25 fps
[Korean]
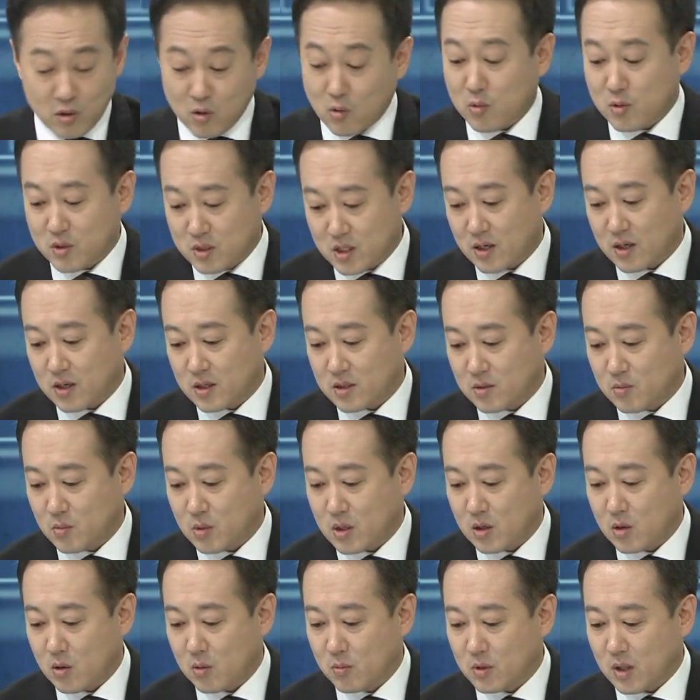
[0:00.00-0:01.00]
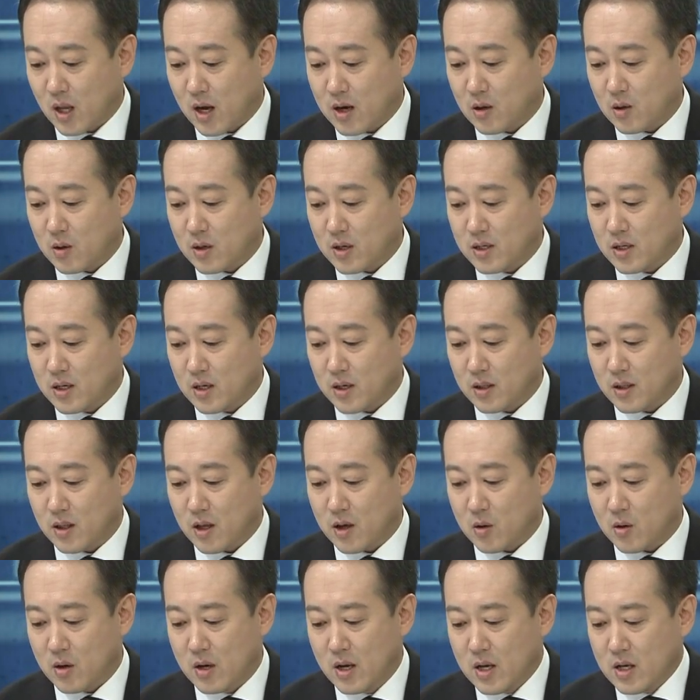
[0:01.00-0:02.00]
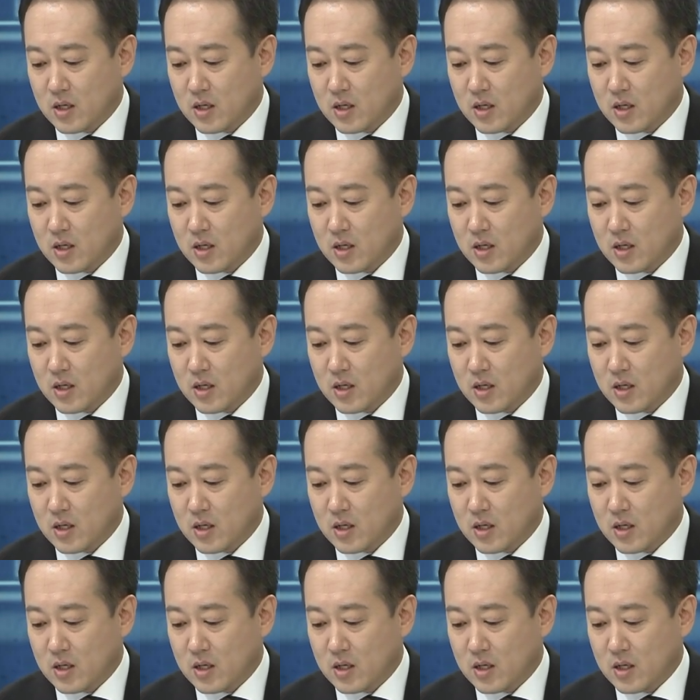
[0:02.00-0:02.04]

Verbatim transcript: 오르지 않겠습니까? 너무 당연한 얘기인데요.